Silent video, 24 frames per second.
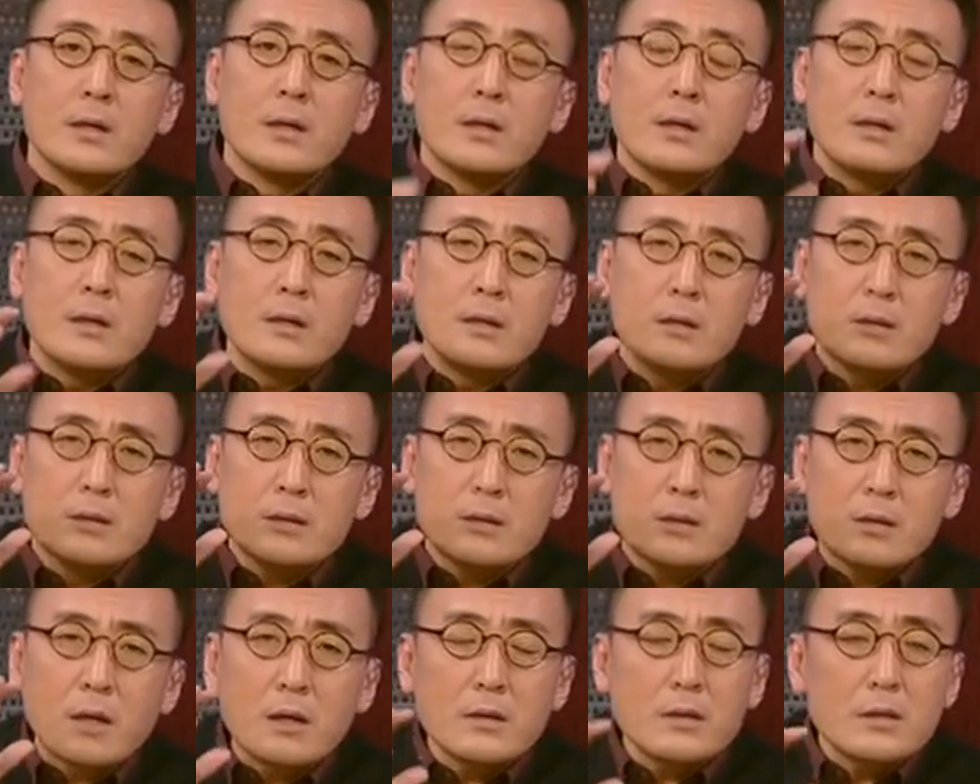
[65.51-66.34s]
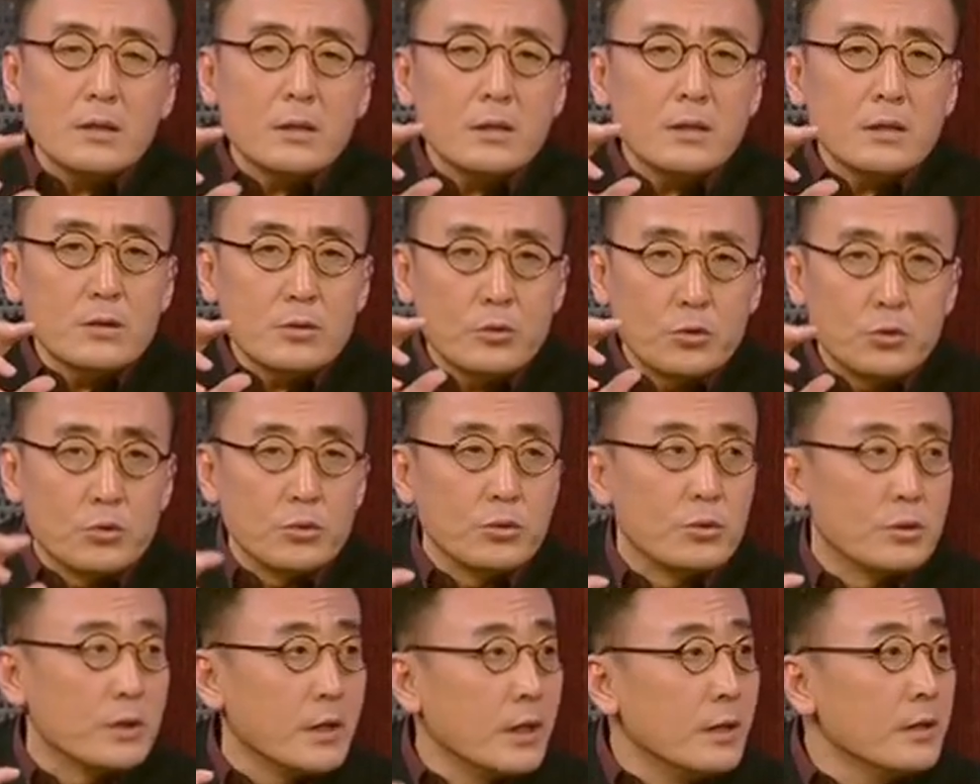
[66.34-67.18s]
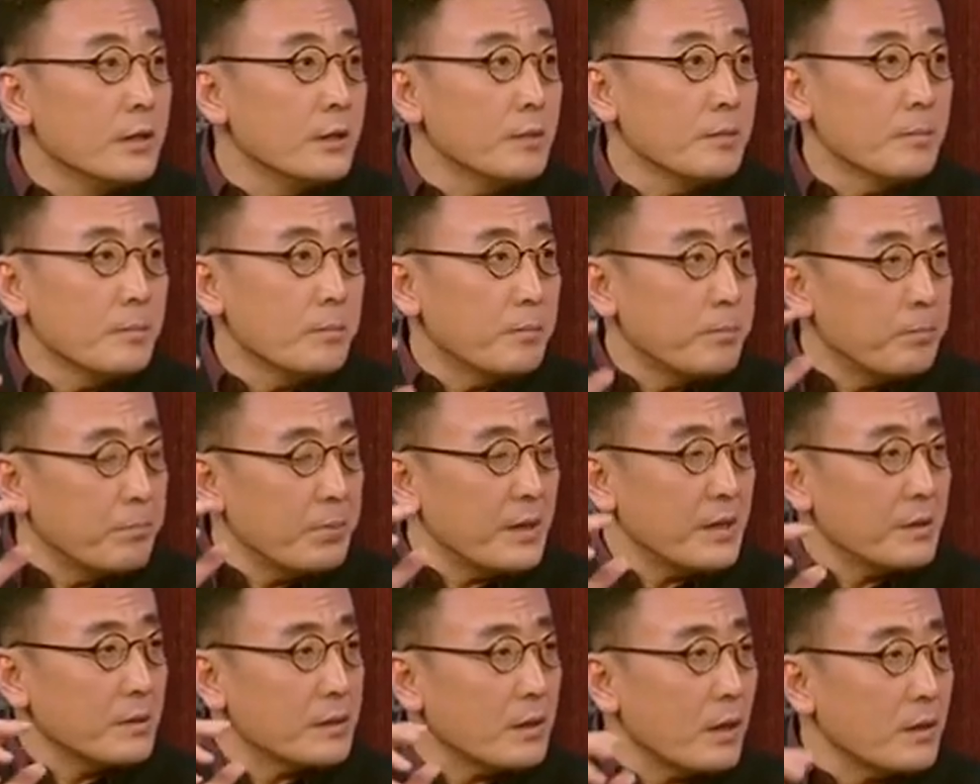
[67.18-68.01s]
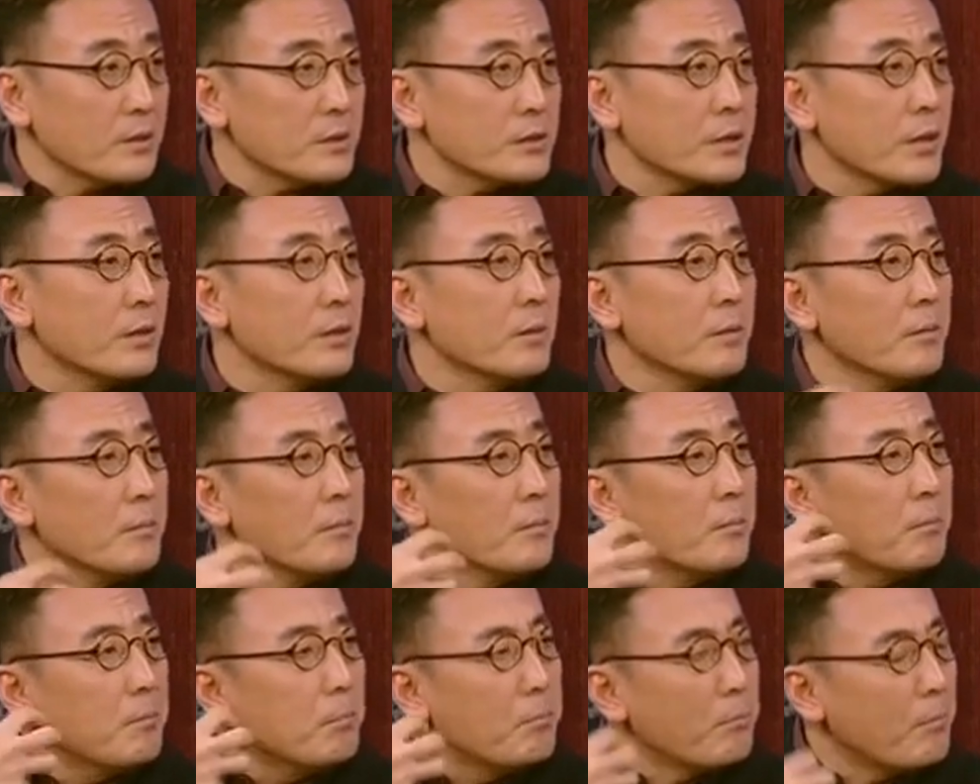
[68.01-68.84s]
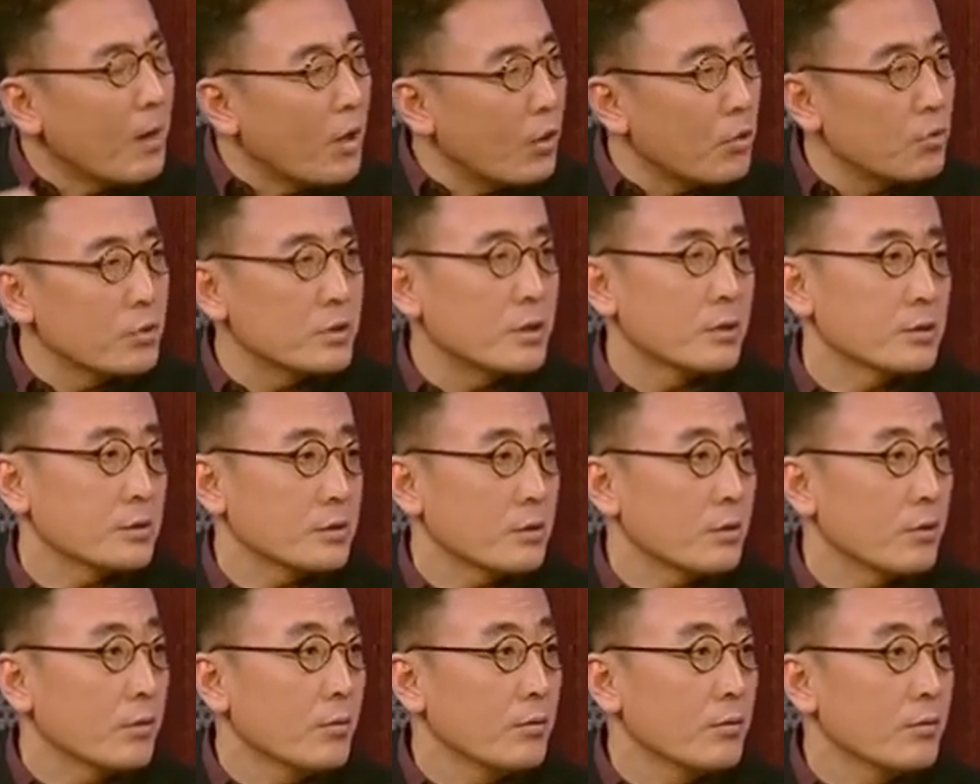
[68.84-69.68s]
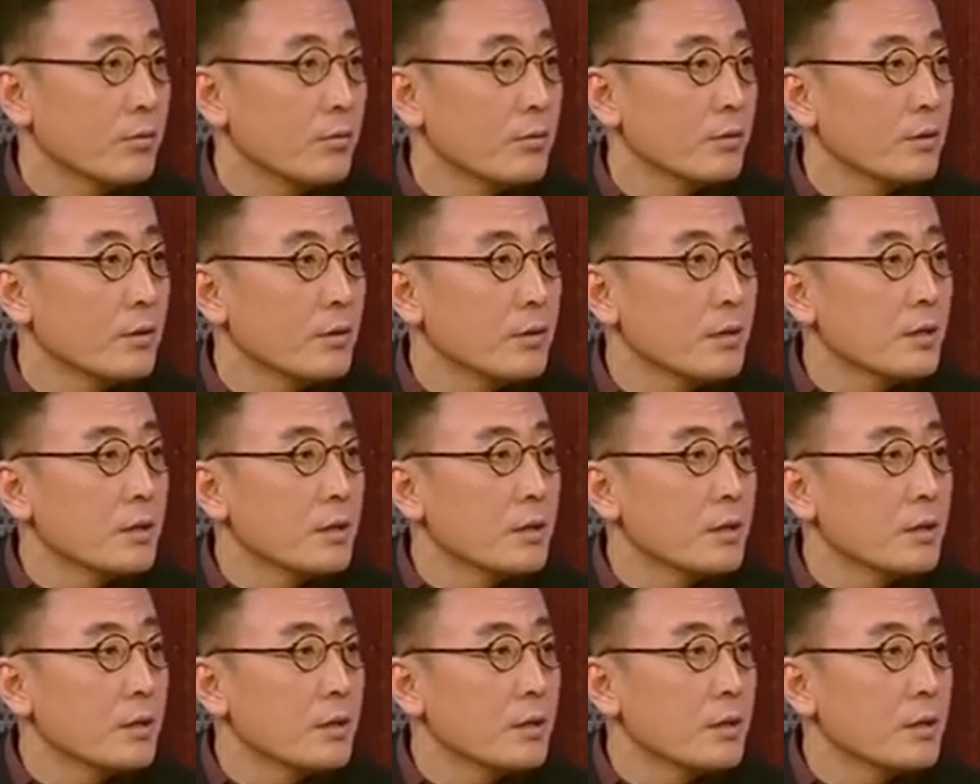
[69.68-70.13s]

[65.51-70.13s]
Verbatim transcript: 呃，当一个女人被当成……冒的时候，嗯，